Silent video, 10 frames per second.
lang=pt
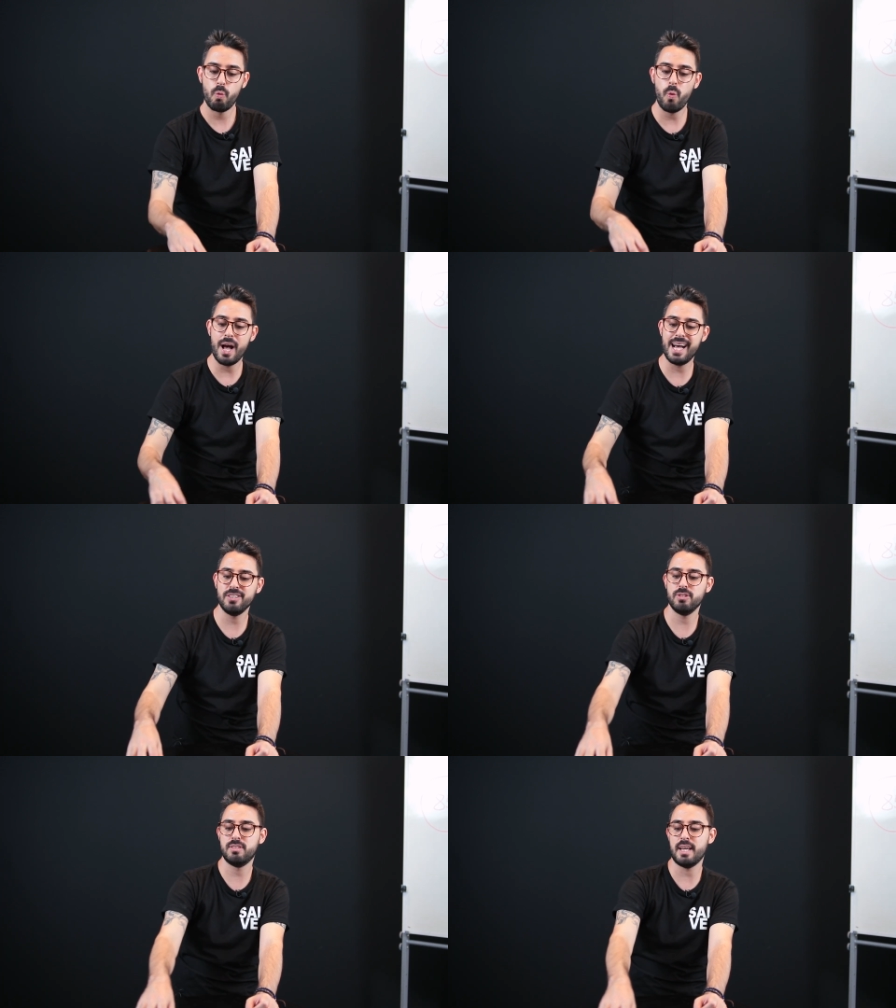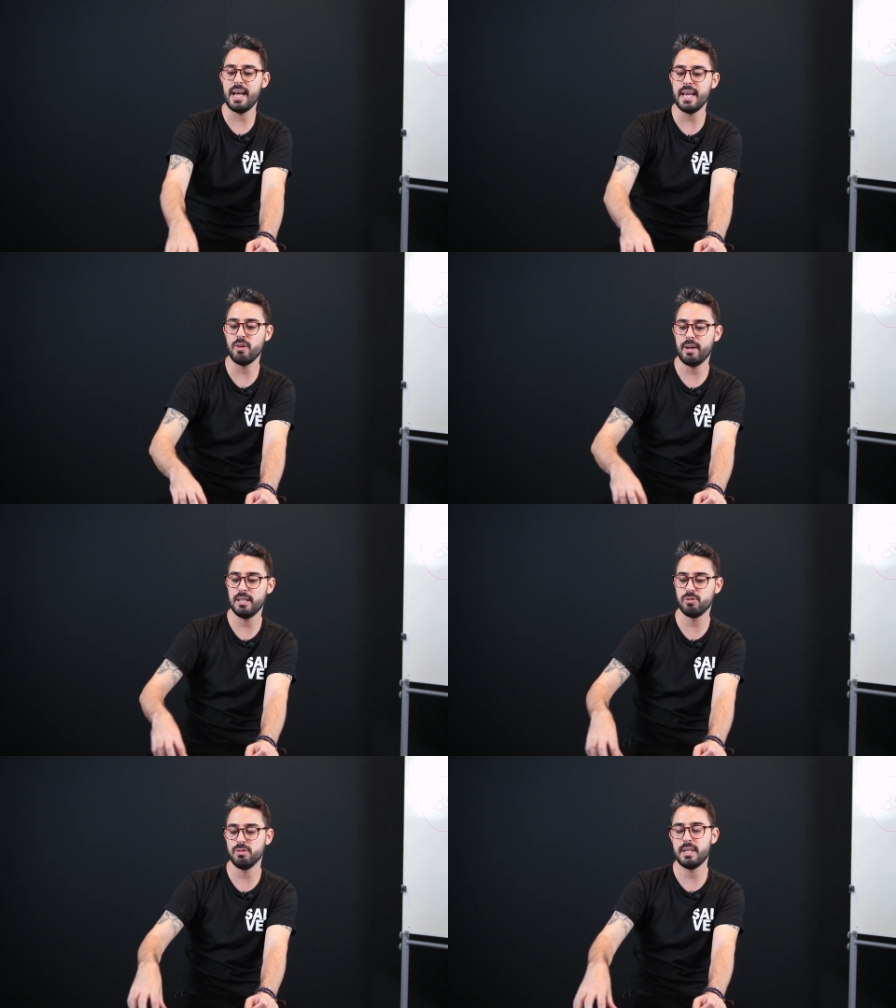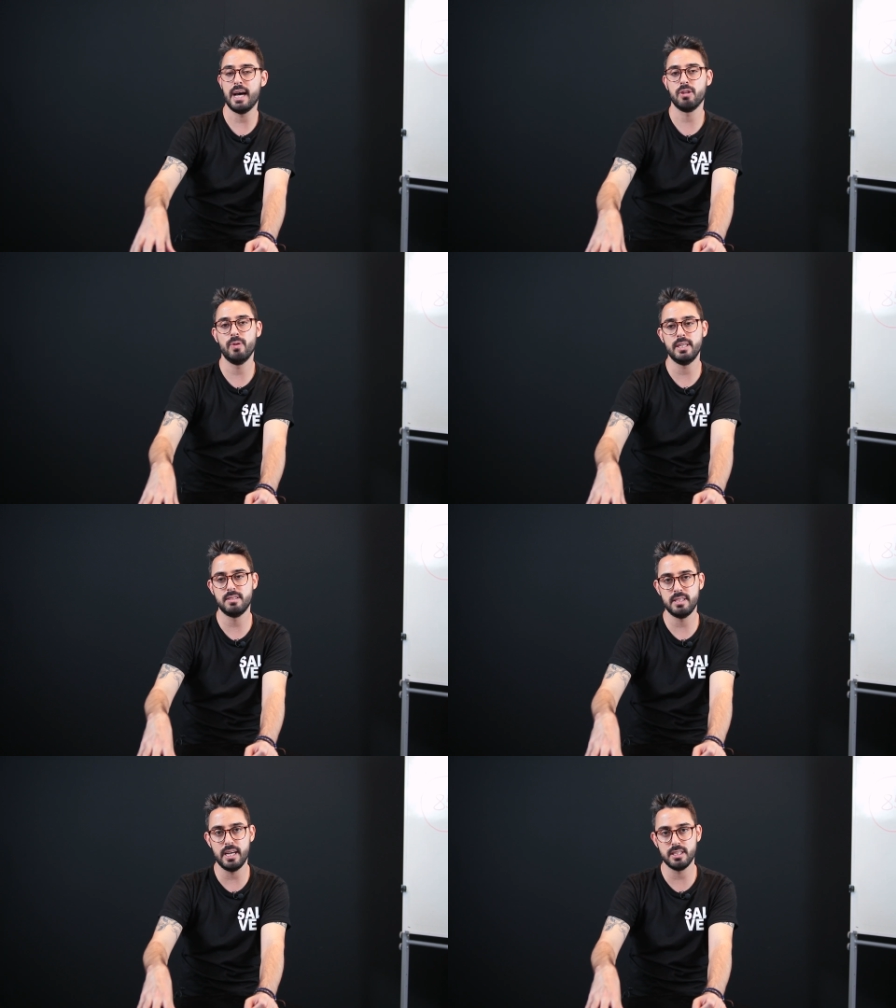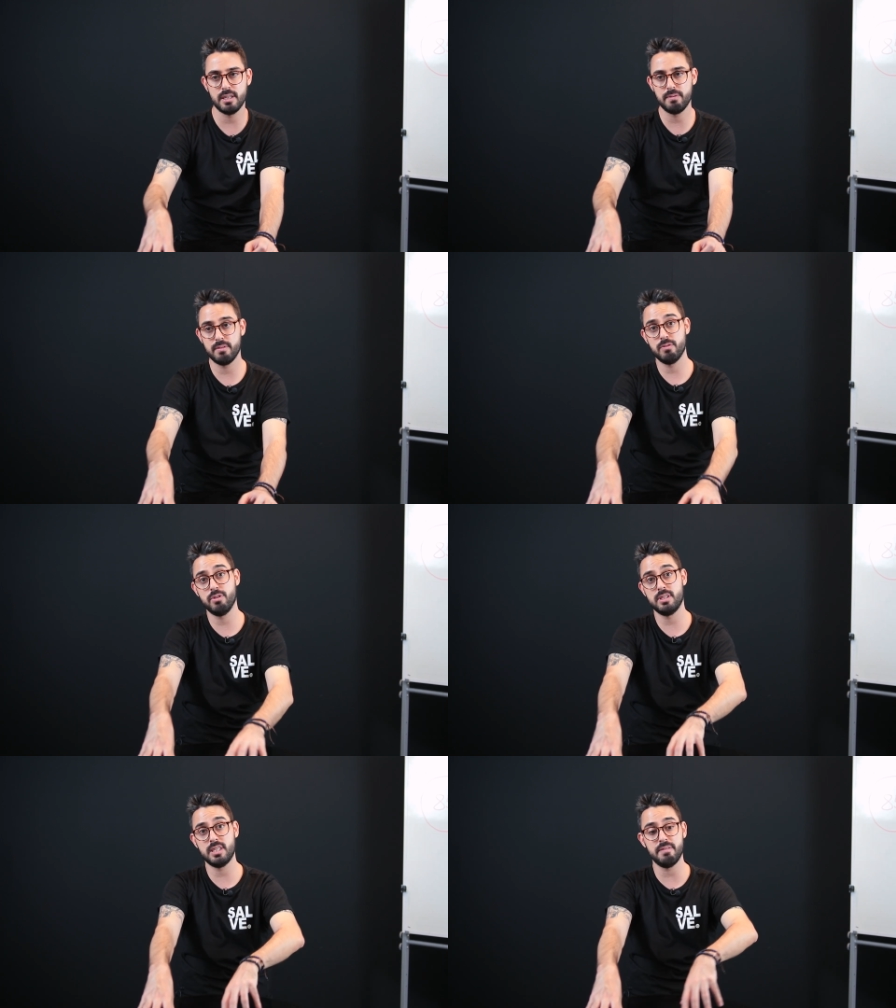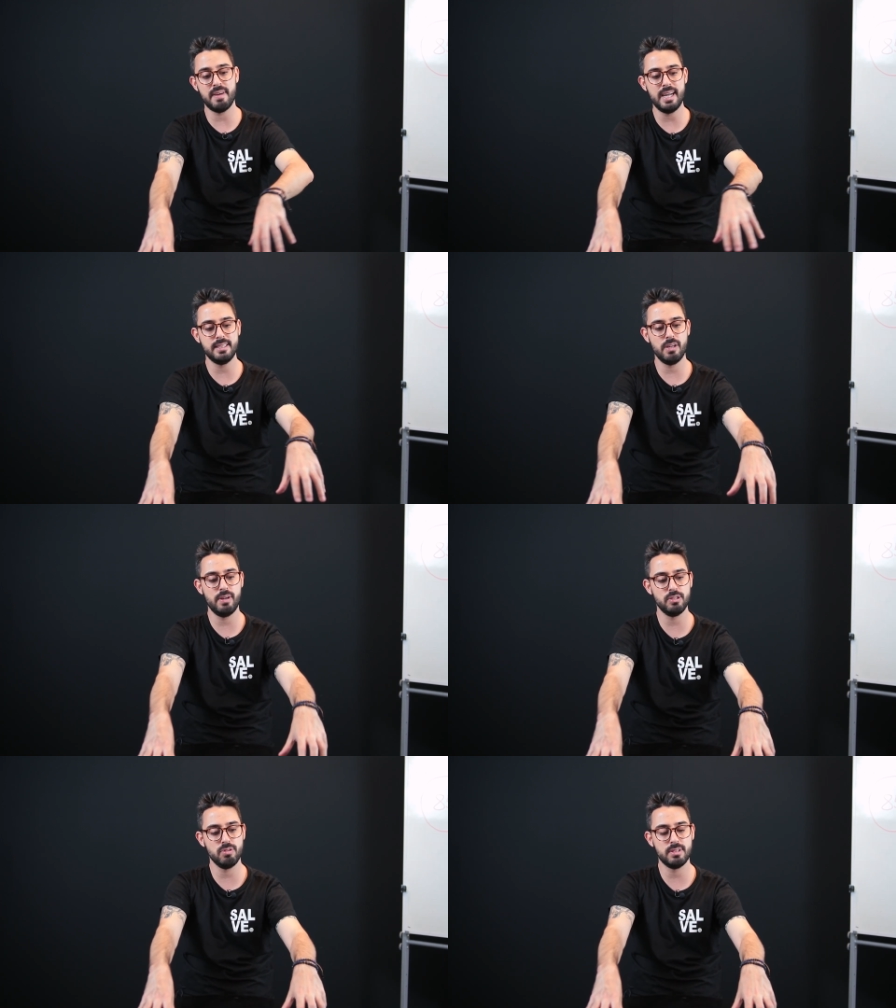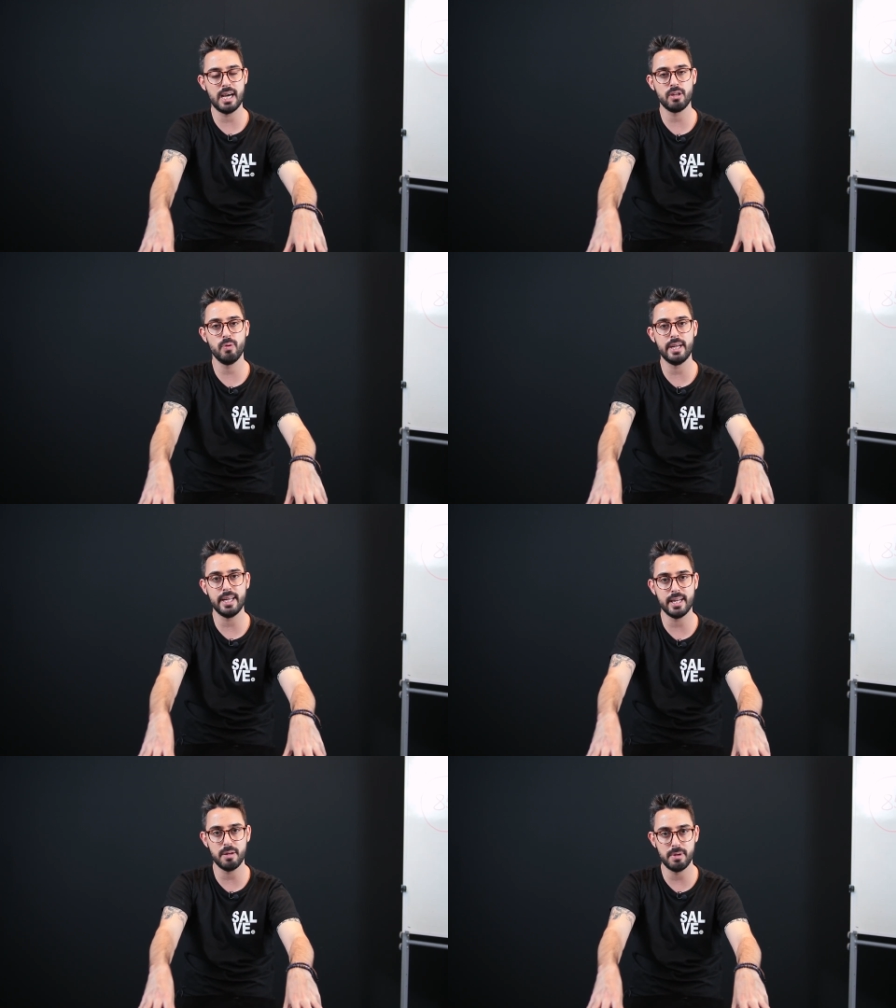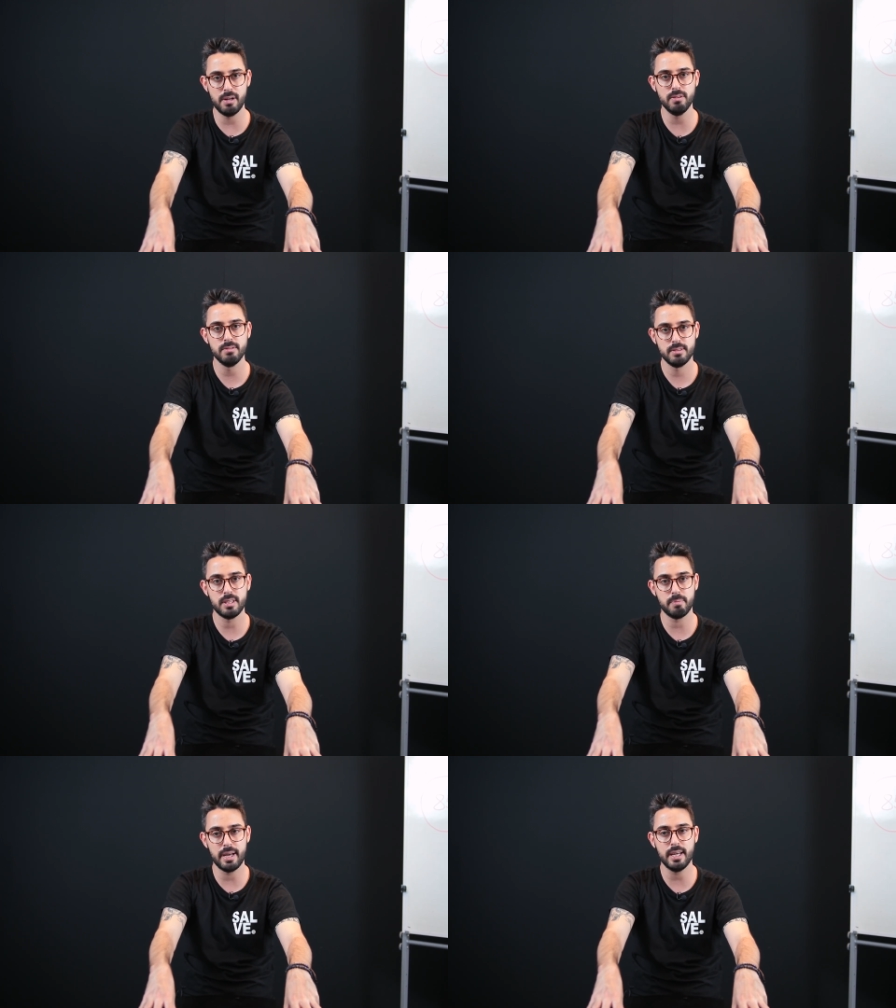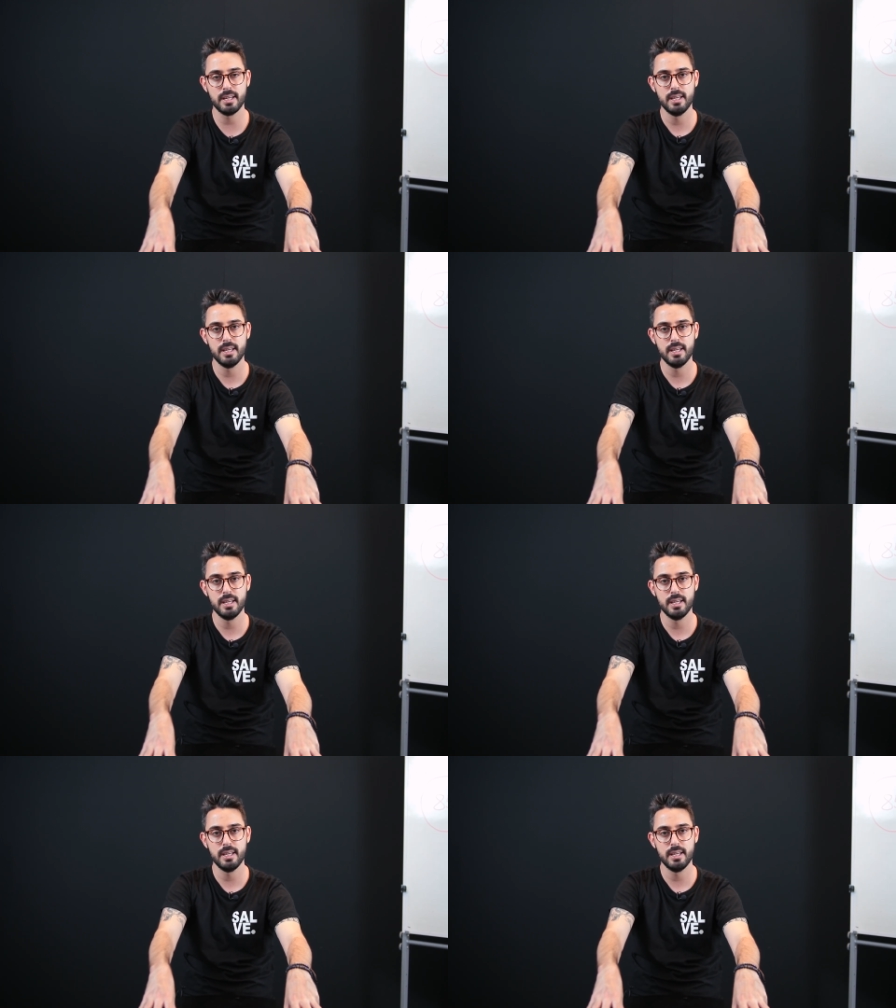Quando sair o resultado do Enseja, você já vai ter o resultado do Enem na mão também,